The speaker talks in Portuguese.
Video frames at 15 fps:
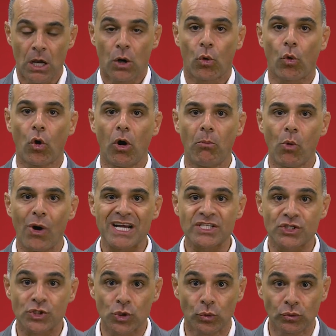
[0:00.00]
Como o
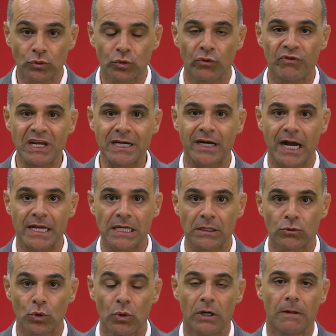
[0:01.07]
assunto vem
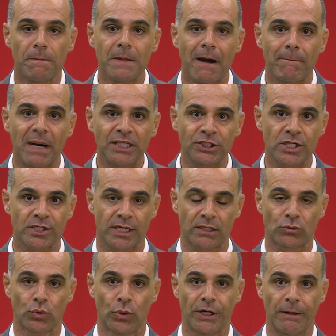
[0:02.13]
caindo na
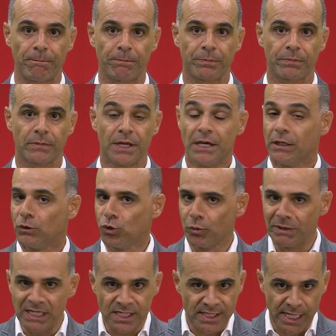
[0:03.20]
magistratura no
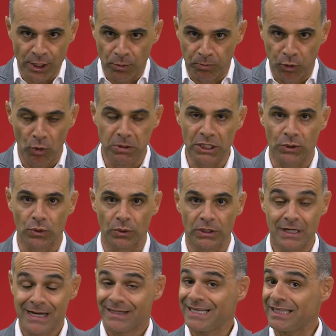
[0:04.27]
Ministério Público,
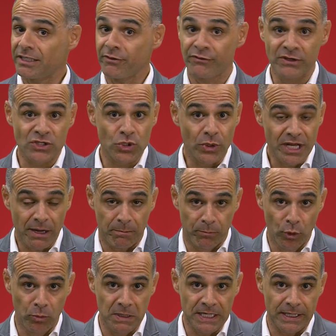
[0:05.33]
na Defensoria
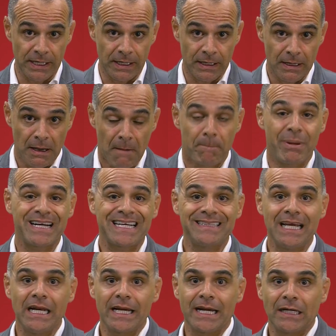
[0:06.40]
Pública, para
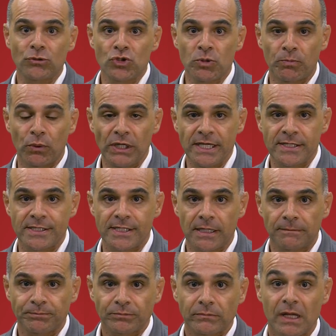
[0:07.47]
delegado de polícia,
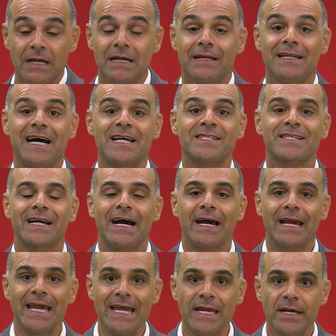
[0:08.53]
nas
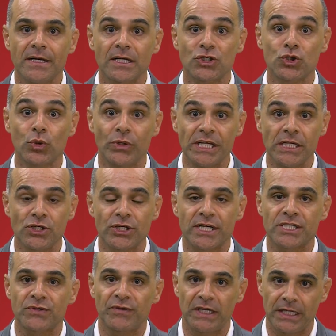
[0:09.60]
carreiras
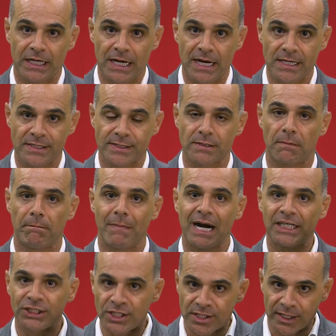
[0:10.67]
jurídicas federais,
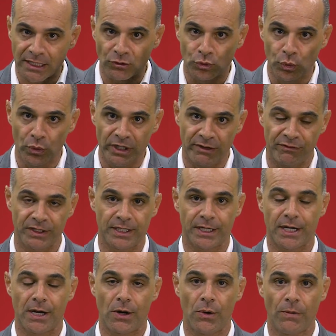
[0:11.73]
magistratura
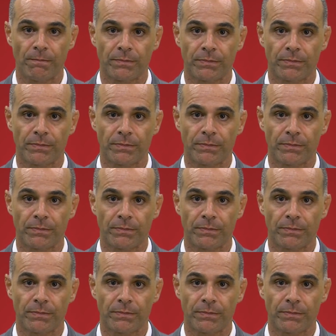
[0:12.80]
federal,